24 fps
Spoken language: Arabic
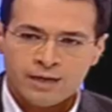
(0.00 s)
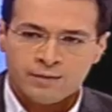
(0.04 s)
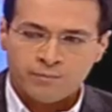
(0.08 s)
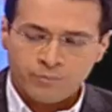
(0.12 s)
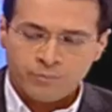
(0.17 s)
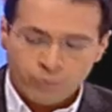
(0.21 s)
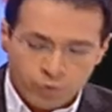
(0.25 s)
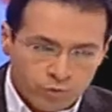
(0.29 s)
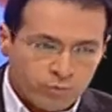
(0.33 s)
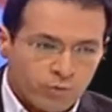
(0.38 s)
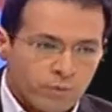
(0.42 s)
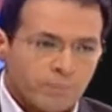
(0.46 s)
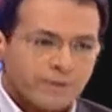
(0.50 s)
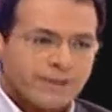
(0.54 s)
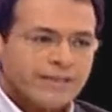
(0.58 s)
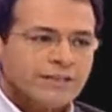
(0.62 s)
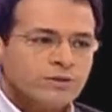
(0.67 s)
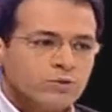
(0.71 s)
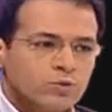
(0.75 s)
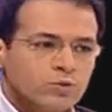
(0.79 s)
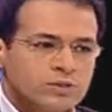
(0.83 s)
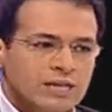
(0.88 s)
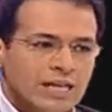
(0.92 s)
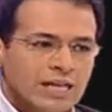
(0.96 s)

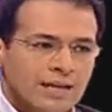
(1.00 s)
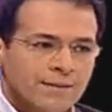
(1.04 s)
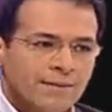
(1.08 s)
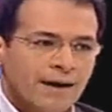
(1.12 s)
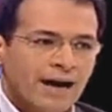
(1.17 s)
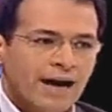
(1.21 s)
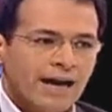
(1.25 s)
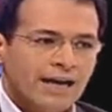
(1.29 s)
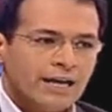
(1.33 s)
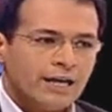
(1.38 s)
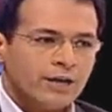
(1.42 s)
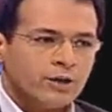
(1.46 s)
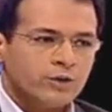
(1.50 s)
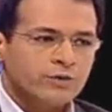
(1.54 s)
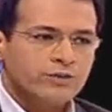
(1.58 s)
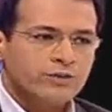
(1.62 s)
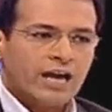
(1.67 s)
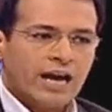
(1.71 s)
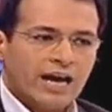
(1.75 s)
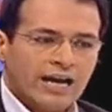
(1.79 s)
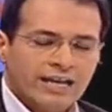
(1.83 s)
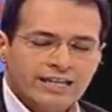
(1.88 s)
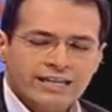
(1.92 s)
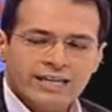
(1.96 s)
ممكن توصل لمحل انه
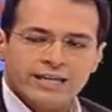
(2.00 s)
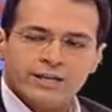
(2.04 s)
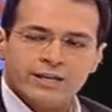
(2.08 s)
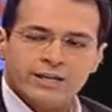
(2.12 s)
الضحيه